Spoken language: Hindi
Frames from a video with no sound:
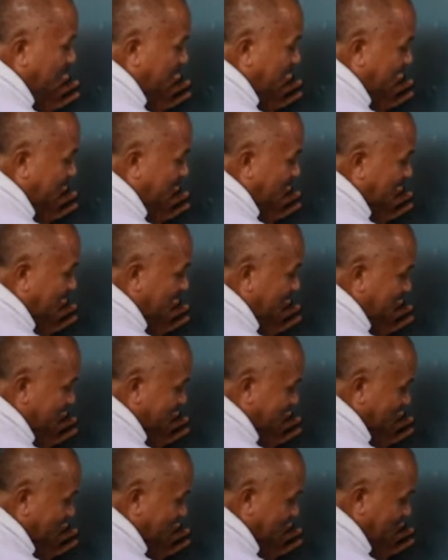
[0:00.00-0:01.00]
बीट में
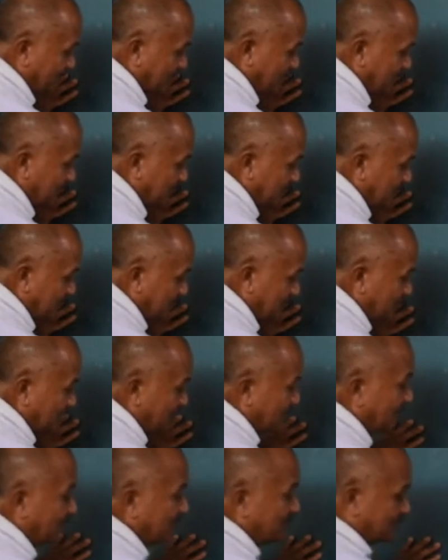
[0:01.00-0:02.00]
बसता है तो
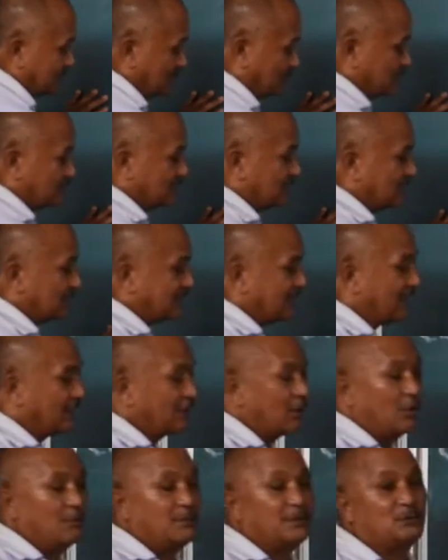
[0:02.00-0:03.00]
इसका मतलब उसका
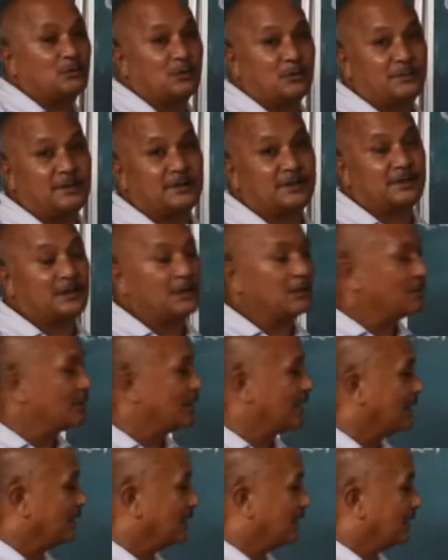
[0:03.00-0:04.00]
ठहराव भी दो बीट का
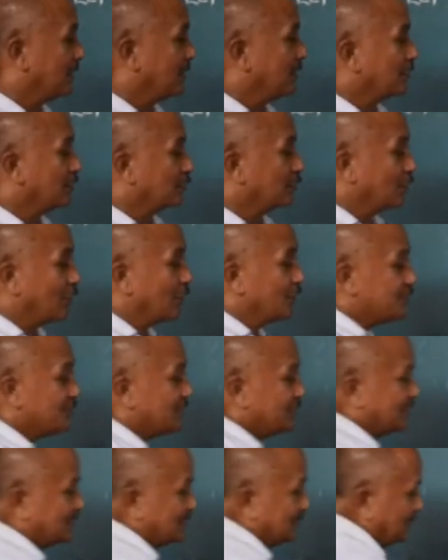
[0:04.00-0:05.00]
होगा
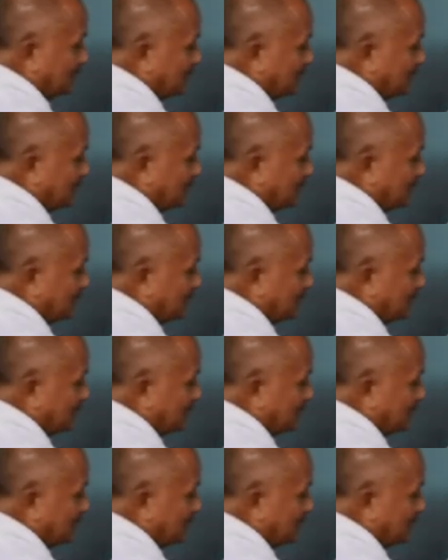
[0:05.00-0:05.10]
क्रॉचिट